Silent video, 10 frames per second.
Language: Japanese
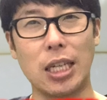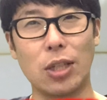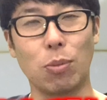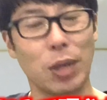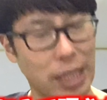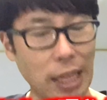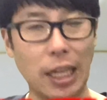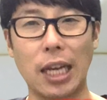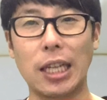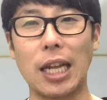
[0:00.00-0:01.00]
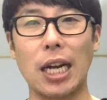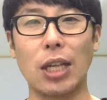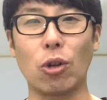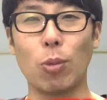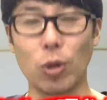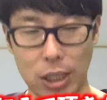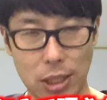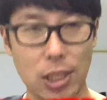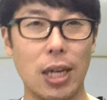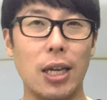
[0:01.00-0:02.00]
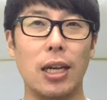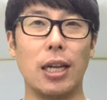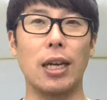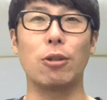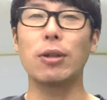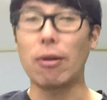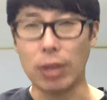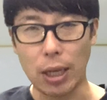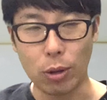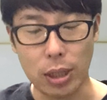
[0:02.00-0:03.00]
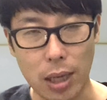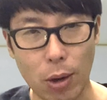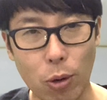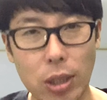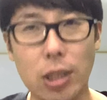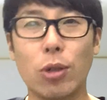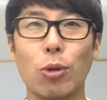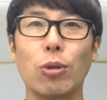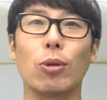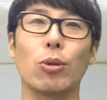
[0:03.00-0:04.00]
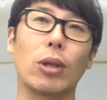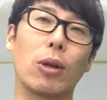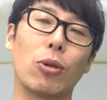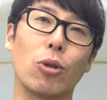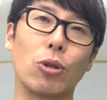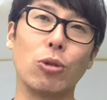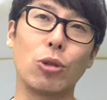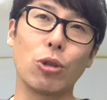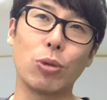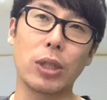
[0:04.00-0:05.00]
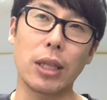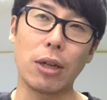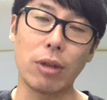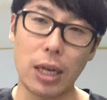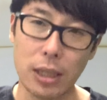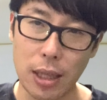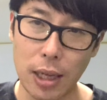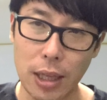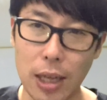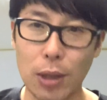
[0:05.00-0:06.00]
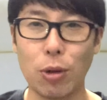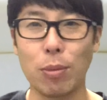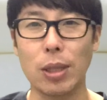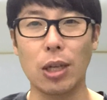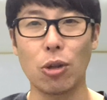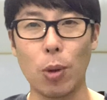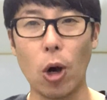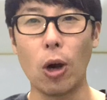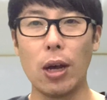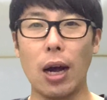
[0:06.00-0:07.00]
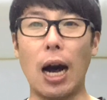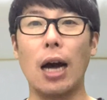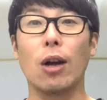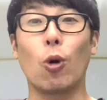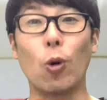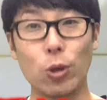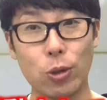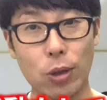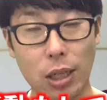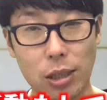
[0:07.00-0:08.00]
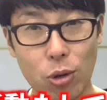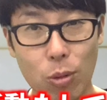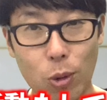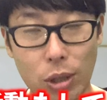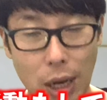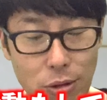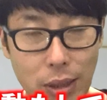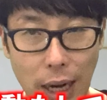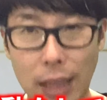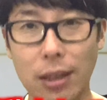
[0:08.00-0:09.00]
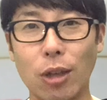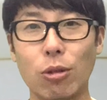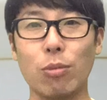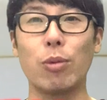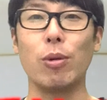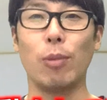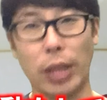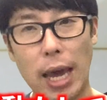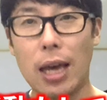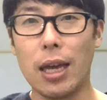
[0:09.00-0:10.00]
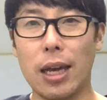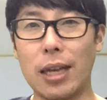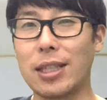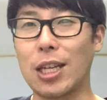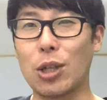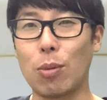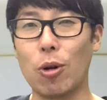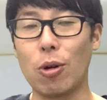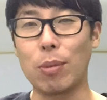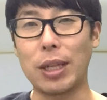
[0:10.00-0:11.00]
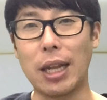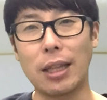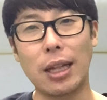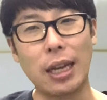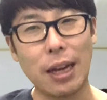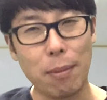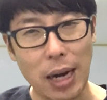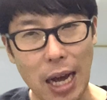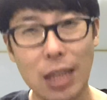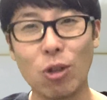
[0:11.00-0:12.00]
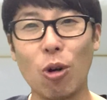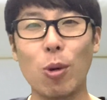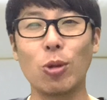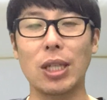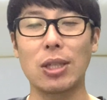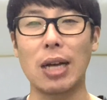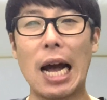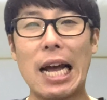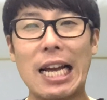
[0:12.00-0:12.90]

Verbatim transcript: あの見ていただきたいなと思うんですえー、普段はね、こうやってサコリッチということで、この YouTube チャンネルやらせていただいておりますけども、あ、こういう活動もしてるんだなっていう部分もね、えー、ぜひとも見ていただければなと思うんですが、